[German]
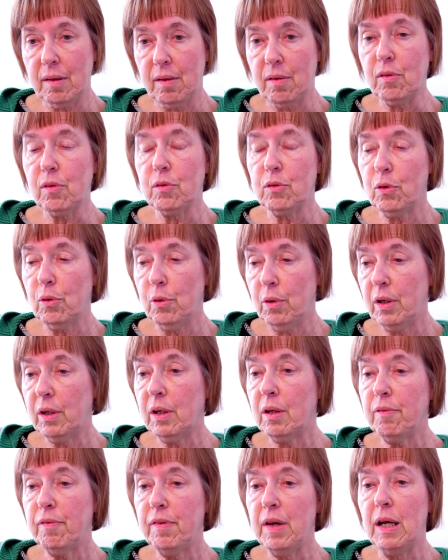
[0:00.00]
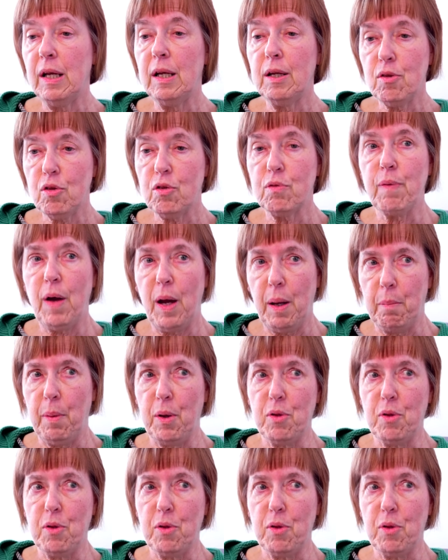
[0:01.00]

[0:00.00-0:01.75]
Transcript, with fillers: Also gefährlich waren